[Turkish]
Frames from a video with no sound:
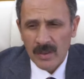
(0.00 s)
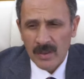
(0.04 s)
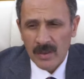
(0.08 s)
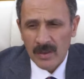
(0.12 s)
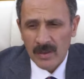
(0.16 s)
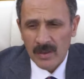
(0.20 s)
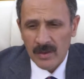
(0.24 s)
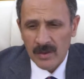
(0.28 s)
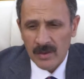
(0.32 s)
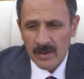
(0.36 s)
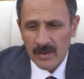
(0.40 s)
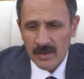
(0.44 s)

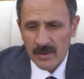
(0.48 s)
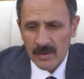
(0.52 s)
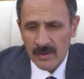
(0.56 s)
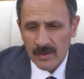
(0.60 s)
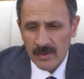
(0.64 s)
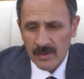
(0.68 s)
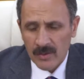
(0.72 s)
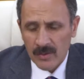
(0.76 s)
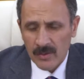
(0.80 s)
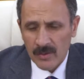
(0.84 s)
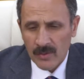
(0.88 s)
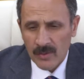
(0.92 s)

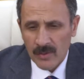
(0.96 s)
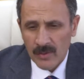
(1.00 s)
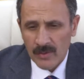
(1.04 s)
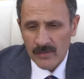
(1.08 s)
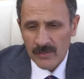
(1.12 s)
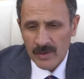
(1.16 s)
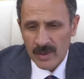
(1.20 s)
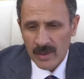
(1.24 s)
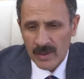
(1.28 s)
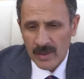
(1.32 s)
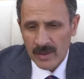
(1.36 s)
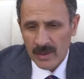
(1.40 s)
Ee,
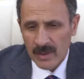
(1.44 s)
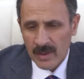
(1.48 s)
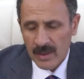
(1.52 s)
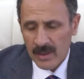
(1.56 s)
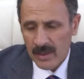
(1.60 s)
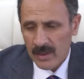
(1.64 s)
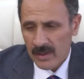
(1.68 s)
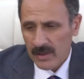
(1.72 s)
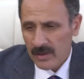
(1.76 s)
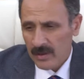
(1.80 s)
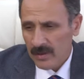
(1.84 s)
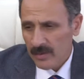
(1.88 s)

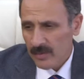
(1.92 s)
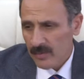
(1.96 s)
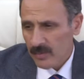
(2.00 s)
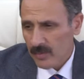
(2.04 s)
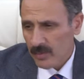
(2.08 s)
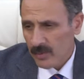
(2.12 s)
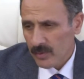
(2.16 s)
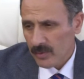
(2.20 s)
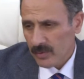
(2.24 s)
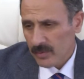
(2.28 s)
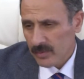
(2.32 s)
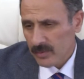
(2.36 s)
öncelikle
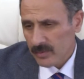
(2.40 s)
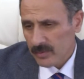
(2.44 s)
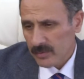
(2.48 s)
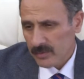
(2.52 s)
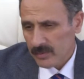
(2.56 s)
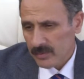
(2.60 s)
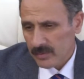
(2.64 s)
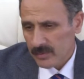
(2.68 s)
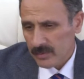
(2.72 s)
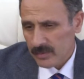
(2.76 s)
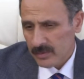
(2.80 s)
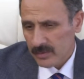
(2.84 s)
bu
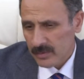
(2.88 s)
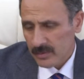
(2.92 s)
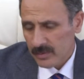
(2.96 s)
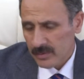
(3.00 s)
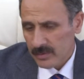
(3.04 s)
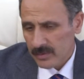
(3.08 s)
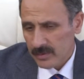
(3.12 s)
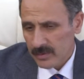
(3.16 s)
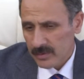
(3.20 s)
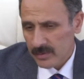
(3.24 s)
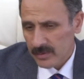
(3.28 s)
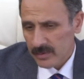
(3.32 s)

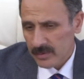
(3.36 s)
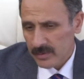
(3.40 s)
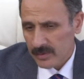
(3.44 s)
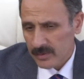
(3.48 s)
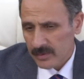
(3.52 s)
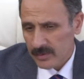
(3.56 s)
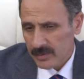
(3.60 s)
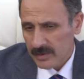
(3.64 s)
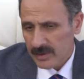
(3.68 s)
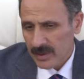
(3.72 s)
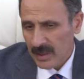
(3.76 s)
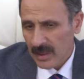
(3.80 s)

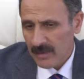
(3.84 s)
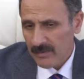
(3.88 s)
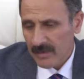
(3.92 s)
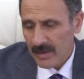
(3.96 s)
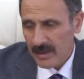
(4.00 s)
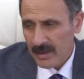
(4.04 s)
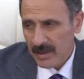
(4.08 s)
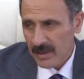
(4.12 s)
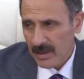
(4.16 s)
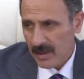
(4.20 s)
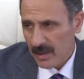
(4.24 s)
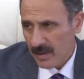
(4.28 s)
e,
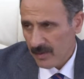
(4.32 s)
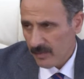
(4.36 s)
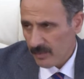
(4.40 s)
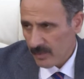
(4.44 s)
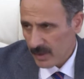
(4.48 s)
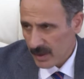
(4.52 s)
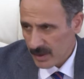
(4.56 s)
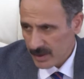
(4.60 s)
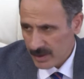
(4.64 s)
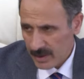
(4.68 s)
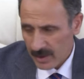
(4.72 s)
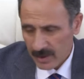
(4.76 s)
sınava giren,
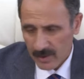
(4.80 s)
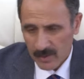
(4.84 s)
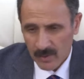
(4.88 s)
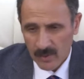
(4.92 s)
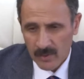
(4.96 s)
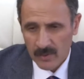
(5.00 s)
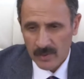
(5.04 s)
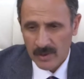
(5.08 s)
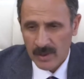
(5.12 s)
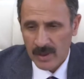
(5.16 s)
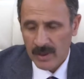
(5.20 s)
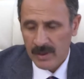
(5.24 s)
başarılı
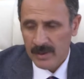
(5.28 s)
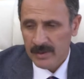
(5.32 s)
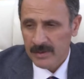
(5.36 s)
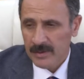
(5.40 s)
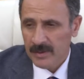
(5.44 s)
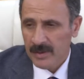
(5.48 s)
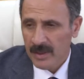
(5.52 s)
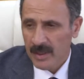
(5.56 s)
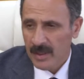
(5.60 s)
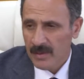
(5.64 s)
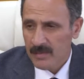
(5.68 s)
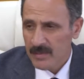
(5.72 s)
olan
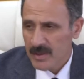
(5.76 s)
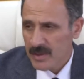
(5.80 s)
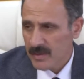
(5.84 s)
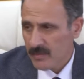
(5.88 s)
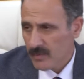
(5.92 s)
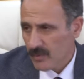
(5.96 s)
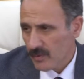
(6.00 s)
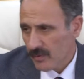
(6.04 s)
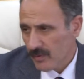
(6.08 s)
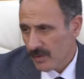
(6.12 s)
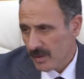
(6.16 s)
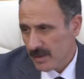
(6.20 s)
hem
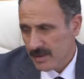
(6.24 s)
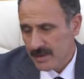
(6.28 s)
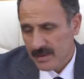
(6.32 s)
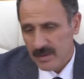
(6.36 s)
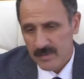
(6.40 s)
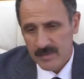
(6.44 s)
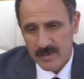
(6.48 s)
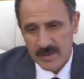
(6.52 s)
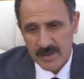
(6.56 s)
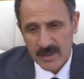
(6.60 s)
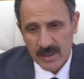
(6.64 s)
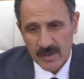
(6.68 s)
bizim
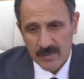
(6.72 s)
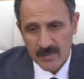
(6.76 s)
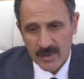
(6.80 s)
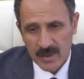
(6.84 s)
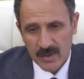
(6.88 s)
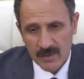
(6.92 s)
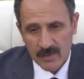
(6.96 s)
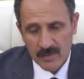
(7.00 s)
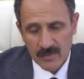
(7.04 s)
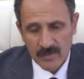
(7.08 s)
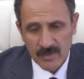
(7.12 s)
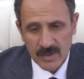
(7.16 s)
üniversitemiz hem
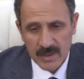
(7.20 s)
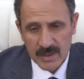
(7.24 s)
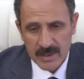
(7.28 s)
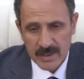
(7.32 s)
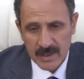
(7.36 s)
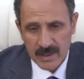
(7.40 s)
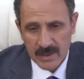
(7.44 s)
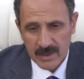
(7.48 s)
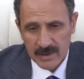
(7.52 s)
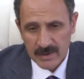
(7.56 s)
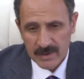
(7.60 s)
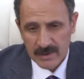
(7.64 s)
diğer
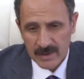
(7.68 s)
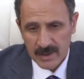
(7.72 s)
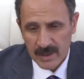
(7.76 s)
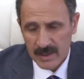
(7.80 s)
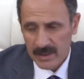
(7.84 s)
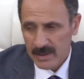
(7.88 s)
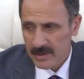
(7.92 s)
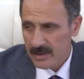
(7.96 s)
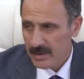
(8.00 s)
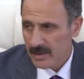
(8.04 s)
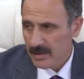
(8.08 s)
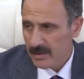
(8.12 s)
üniversiteleri
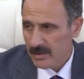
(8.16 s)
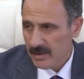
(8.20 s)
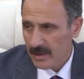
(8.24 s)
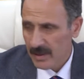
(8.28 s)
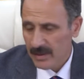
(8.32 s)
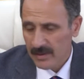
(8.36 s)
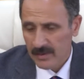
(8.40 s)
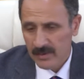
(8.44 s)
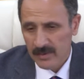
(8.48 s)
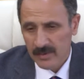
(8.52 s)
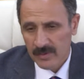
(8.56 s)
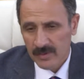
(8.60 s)
tercih
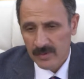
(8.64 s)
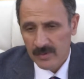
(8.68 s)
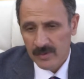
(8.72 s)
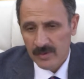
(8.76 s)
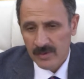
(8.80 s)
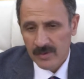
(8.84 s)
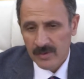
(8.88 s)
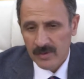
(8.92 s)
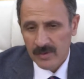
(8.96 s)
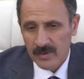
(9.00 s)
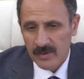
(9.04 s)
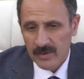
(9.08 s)
eden
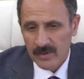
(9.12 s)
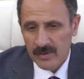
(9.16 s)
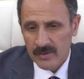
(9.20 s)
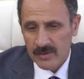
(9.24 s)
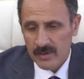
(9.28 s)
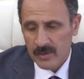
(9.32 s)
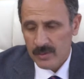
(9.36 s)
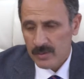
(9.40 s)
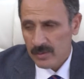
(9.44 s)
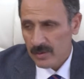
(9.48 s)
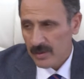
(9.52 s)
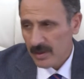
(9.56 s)

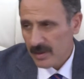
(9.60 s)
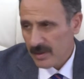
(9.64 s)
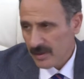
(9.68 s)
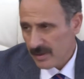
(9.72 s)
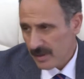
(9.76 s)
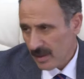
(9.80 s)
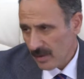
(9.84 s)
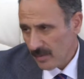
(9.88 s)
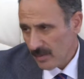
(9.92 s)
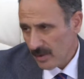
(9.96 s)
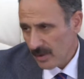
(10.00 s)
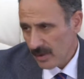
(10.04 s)
çocukları
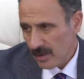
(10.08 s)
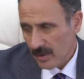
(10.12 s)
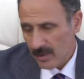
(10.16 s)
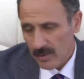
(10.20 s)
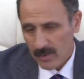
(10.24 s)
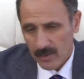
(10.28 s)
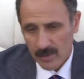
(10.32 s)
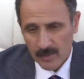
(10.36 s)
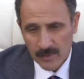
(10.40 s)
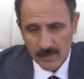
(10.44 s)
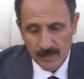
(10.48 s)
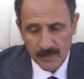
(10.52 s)
tebrik
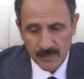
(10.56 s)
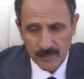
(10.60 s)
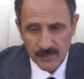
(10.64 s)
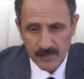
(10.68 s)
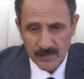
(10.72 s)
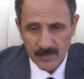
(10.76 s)
ediyorum.